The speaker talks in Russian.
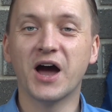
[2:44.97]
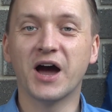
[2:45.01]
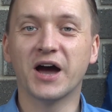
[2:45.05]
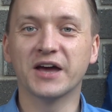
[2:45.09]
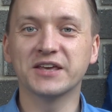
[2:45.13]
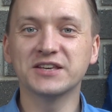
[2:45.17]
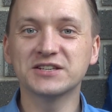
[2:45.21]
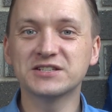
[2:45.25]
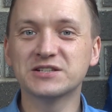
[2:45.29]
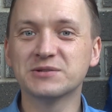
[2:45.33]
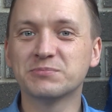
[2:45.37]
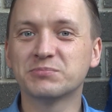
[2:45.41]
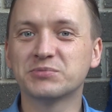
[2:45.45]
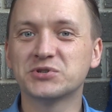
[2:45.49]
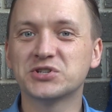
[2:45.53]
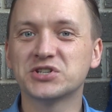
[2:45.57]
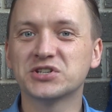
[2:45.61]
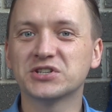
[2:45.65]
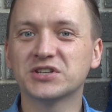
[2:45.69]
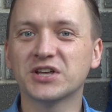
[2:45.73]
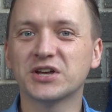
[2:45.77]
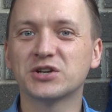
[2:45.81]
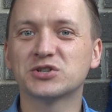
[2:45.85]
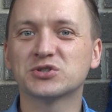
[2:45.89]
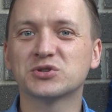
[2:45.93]
А если
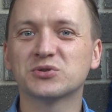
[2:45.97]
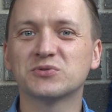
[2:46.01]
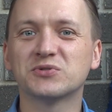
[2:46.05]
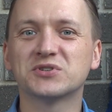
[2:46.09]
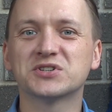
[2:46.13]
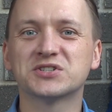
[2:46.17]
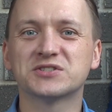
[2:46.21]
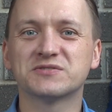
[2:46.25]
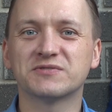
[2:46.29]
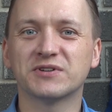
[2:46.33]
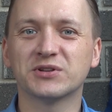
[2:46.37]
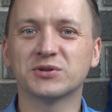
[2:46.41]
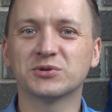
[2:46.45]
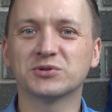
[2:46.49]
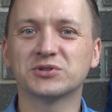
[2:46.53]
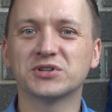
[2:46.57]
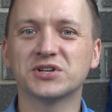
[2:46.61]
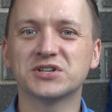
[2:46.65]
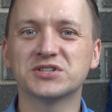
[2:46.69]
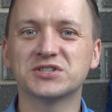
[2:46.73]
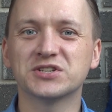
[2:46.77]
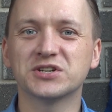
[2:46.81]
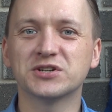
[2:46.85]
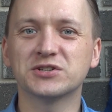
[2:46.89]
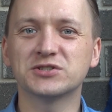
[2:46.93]
посчитает, что ваш звонок
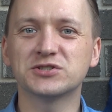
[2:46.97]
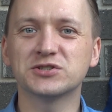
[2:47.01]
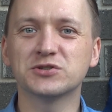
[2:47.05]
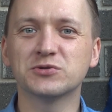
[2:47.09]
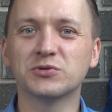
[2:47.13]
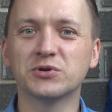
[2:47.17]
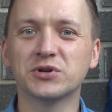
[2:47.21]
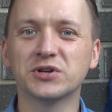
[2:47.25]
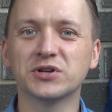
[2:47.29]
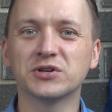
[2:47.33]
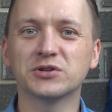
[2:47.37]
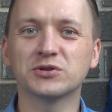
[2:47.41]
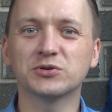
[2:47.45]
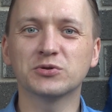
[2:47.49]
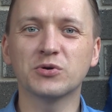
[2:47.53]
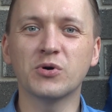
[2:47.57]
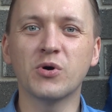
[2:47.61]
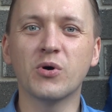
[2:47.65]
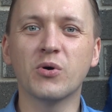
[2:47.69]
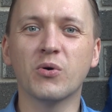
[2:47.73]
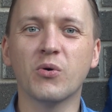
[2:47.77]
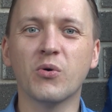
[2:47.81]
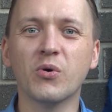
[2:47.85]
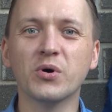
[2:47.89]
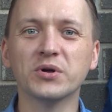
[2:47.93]
третьей категории,
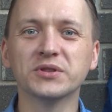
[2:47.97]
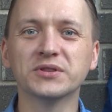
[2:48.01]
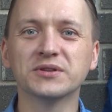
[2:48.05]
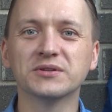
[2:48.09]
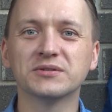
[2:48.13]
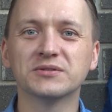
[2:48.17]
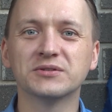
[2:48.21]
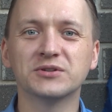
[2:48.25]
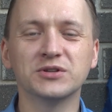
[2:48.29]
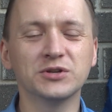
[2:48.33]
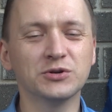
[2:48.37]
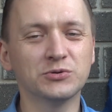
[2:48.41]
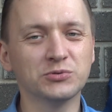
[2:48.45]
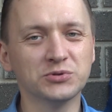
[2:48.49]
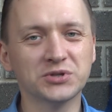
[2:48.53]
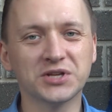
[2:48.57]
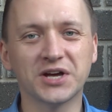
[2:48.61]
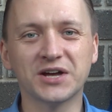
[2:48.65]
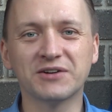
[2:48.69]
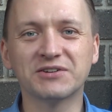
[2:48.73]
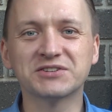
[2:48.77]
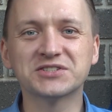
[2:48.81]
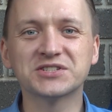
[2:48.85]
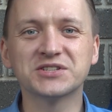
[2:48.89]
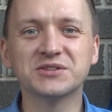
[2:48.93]
то он
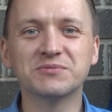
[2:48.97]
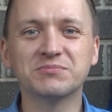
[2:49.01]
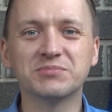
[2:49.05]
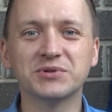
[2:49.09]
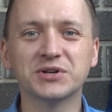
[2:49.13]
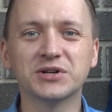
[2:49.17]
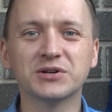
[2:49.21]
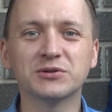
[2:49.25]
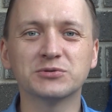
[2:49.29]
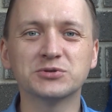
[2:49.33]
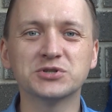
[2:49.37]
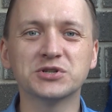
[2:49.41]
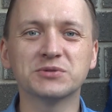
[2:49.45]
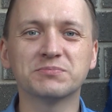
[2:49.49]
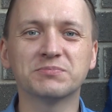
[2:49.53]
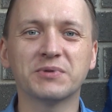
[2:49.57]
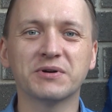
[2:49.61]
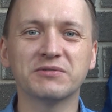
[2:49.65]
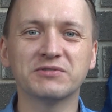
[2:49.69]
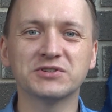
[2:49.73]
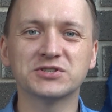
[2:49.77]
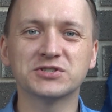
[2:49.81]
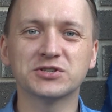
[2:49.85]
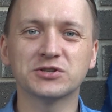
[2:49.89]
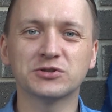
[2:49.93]
никуда вас не переключит,
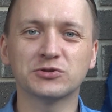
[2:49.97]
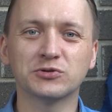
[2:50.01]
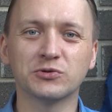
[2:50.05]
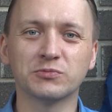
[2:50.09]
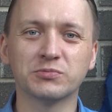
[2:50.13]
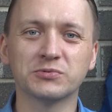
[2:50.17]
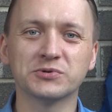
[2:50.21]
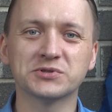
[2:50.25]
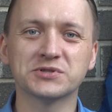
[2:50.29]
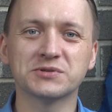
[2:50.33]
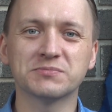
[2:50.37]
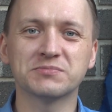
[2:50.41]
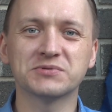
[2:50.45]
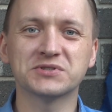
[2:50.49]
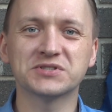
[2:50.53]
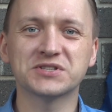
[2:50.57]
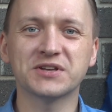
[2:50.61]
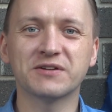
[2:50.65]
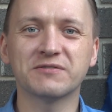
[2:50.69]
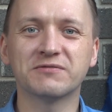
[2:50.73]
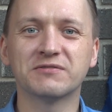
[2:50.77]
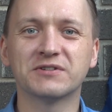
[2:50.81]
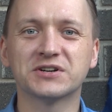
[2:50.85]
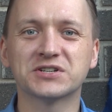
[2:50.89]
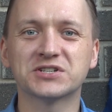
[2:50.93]
повесит трубку,
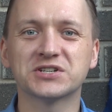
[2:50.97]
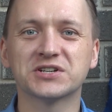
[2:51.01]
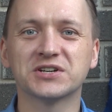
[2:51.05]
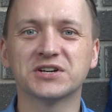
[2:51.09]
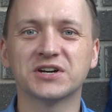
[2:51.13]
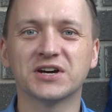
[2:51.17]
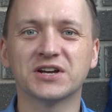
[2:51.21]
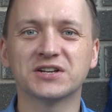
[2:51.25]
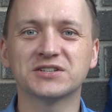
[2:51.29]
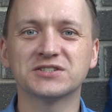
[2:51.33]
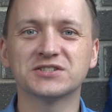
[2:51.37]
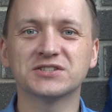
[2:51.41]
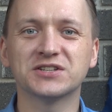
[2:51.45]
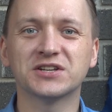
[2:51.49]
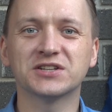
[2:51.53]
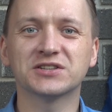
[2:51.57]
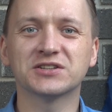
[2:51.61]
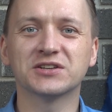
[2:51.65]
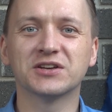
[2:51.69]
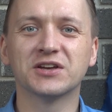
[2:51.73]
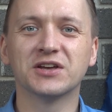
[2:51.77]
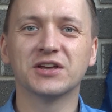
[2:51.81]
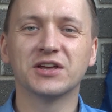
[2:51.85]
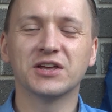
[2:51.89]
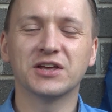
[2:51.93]
записав ваши
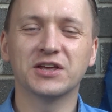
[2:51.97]
координаты,